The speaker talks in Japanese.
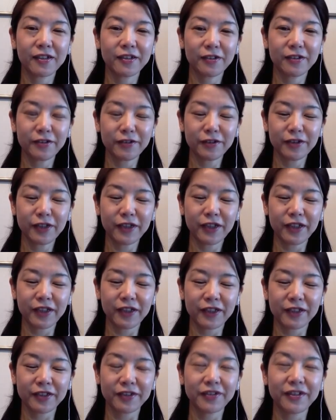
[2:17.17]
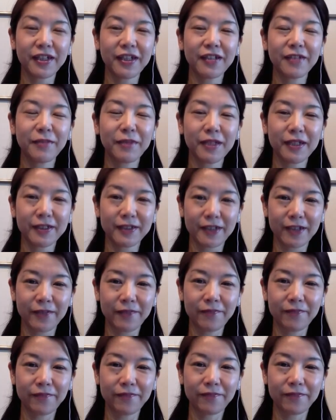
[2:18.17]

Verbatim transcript: 特に女性の皆さん